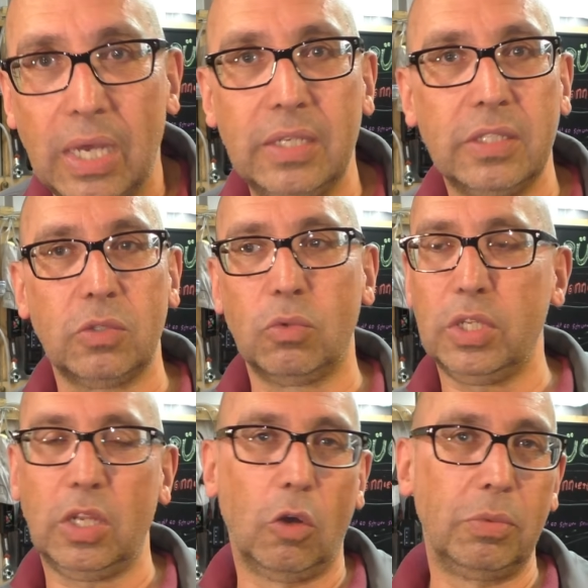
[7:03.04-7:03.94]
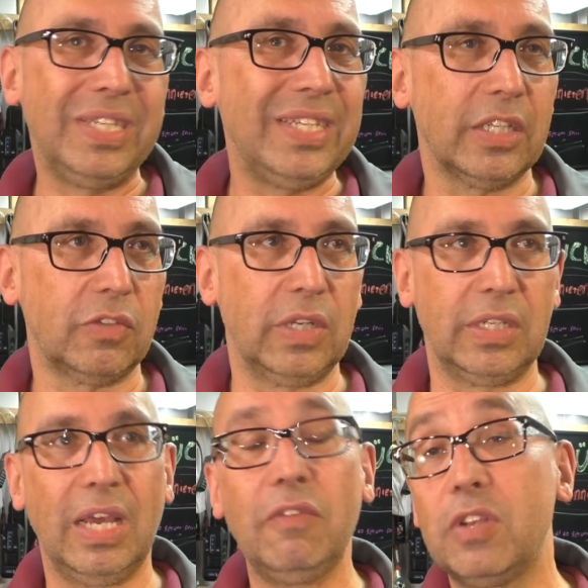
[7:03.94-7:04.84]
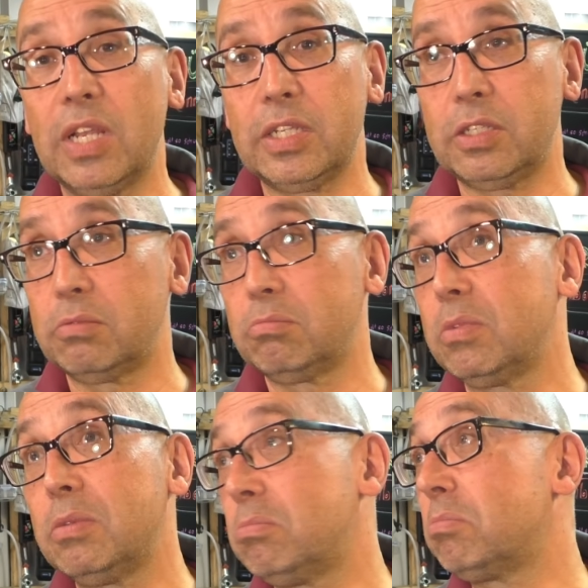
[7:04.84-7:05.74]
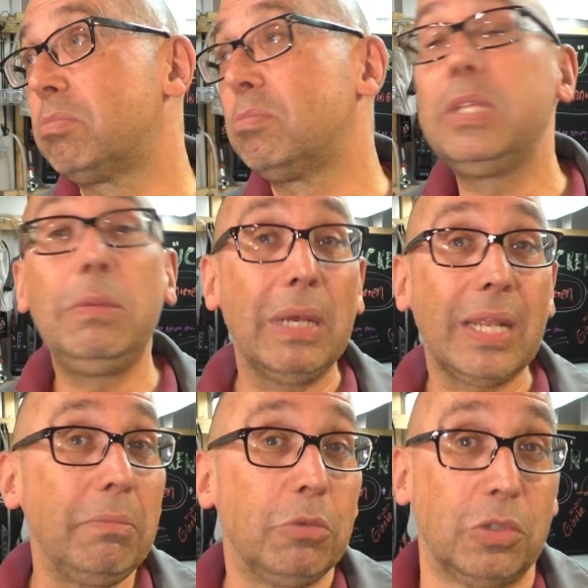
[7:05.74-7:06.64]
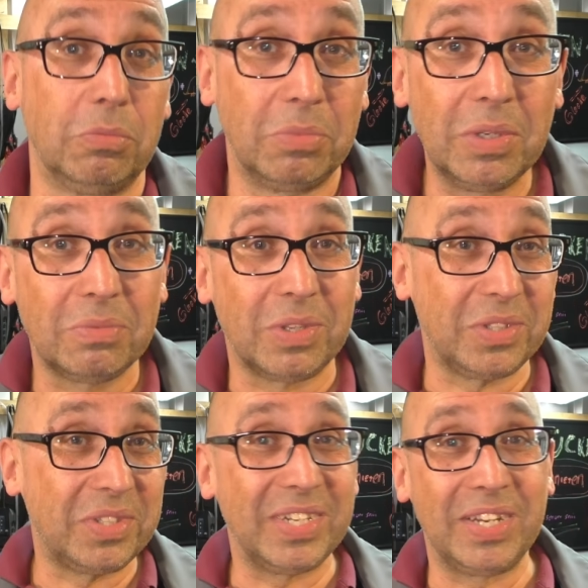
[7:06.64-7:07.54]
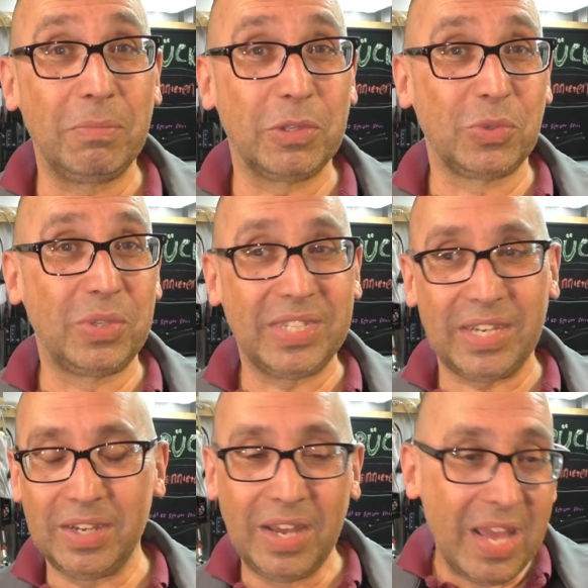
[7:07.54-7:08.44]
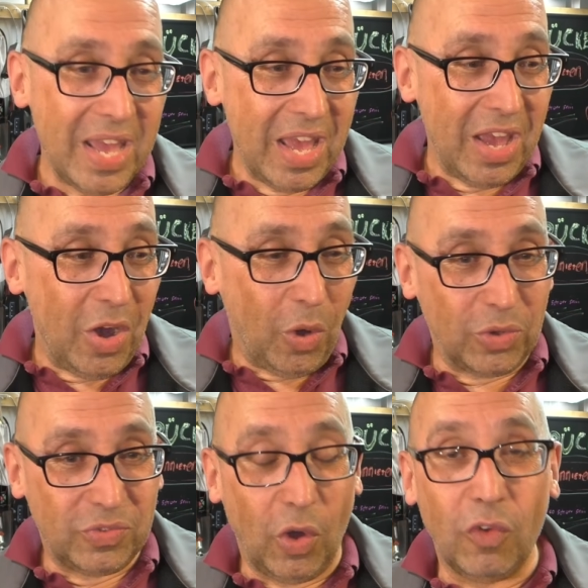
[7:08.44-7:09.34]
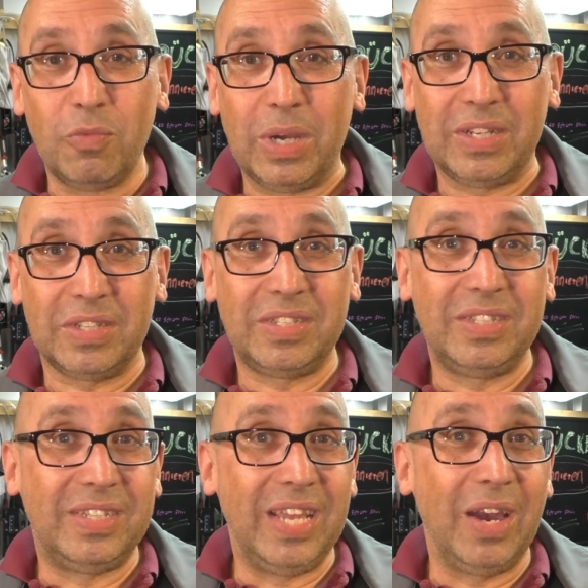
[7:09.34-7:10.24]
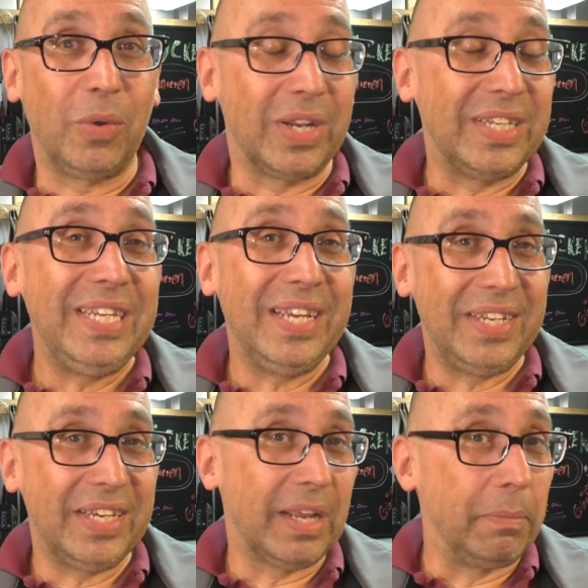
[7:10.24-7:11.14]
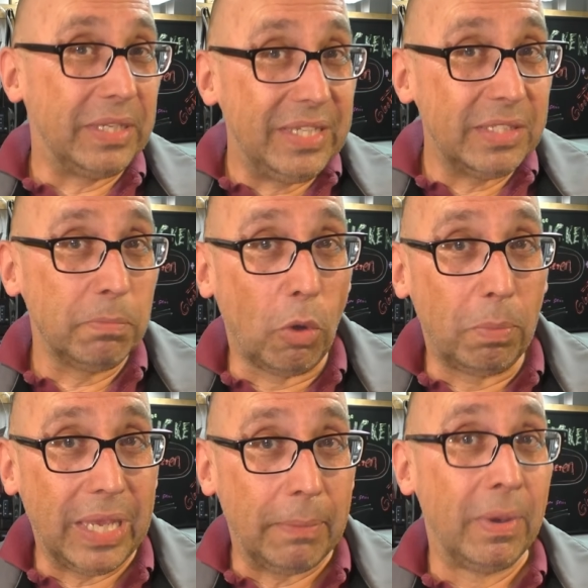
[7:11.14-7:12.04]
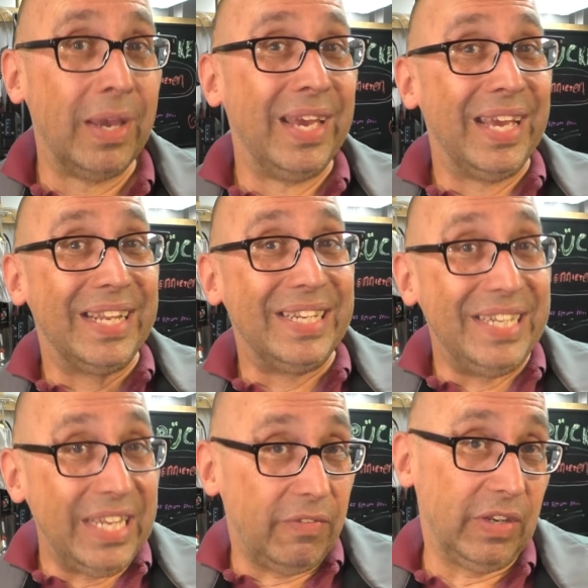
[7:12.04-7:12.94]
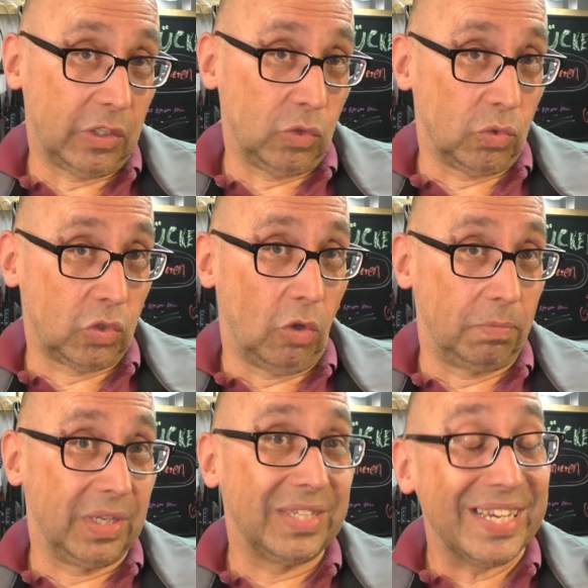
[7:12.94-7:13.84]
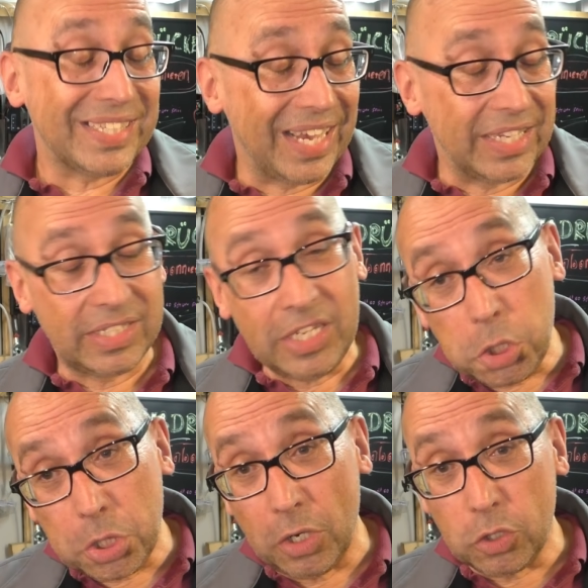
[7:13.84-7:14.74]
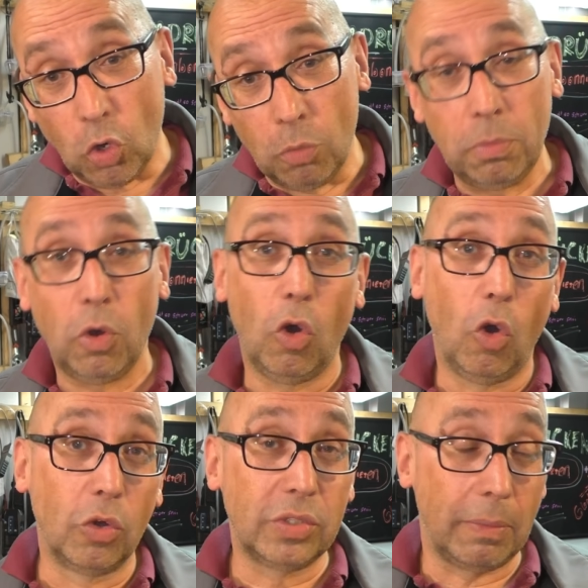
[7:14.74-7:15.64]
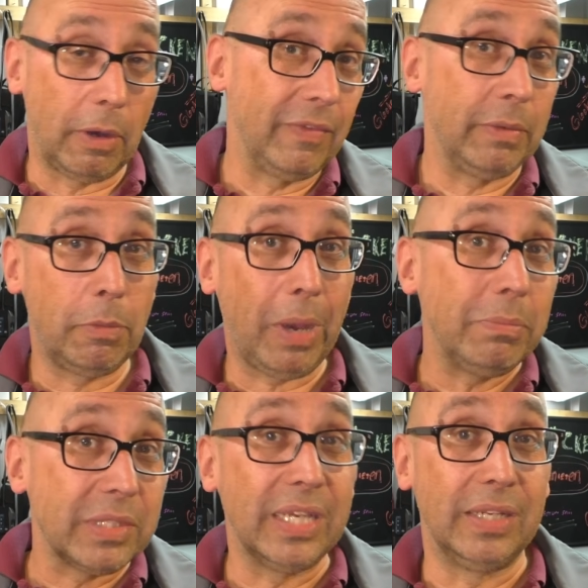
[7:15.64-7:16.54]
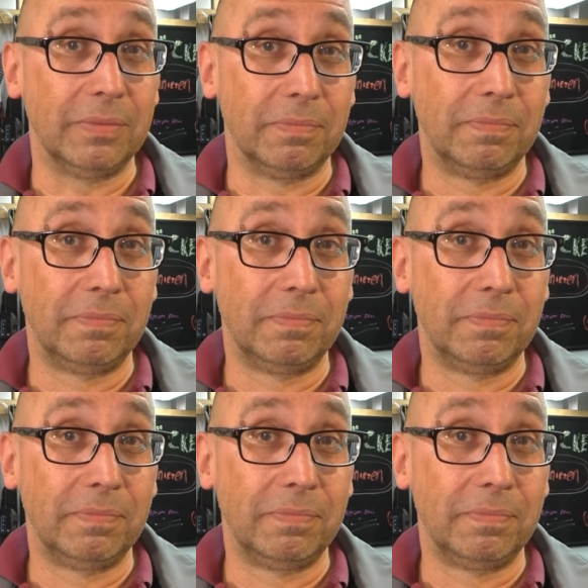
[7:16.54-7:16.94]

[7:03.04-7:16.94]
alles und ich glaube nicht, dass wir dann da vielleicht nie mehr dran müssen. Ne? Das ist ja dann immer so die Sache. Und wir hoffen mal, dass der oder diejenige dann mit diesem Problem nicht wieder zu uns kommt. Das heißt, ich stelle euch um und dann machen wir eben eine Bremse hinten.